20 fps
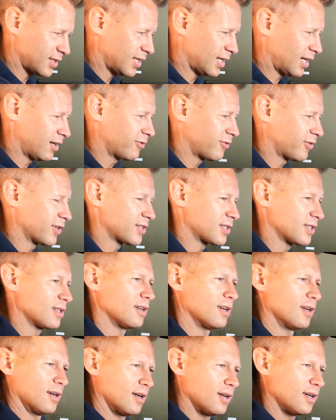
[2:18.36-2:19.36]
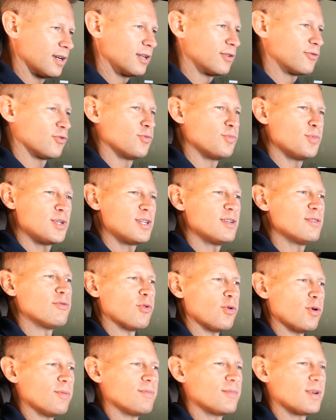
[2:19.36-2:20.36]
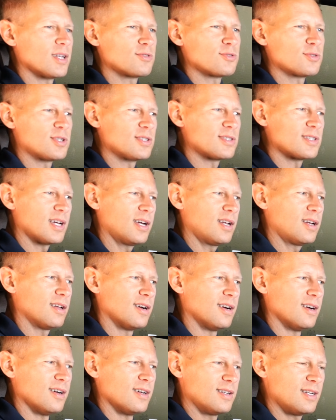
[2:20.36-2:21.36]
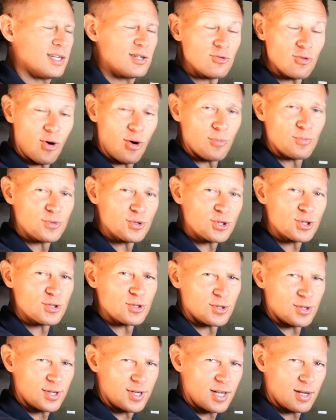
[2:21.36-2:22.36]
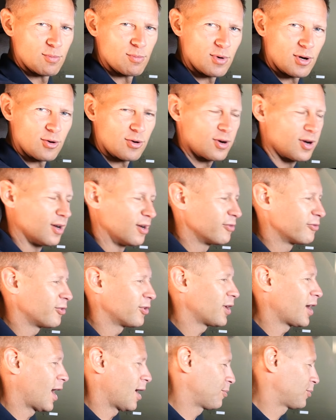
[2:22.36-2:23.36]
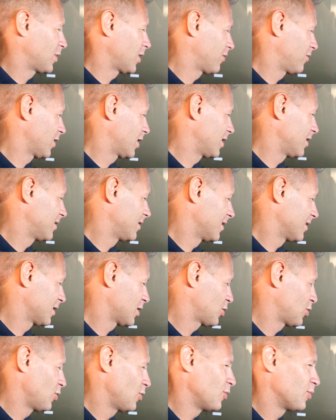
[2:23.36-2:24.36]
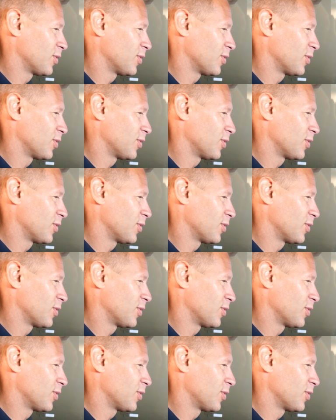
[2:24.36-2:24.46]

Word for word: was ich anfasse, ich fühle mich hier wohl. Also Design nicht nur optisch, sondern eben auch von Haptik wirklich sehr, sehr schön